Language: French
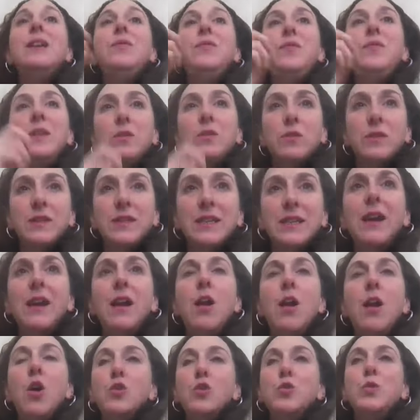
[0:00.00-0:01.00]
et
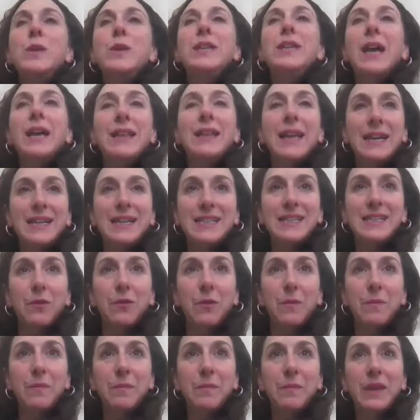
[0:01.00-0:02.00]
financière suite à un
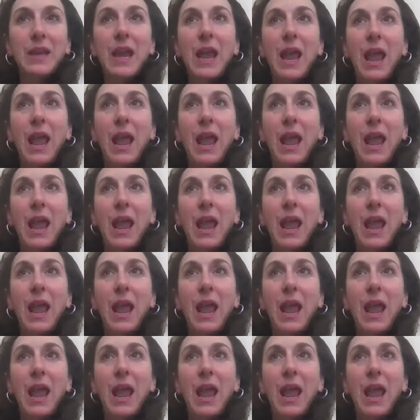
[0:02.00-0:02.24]
accident.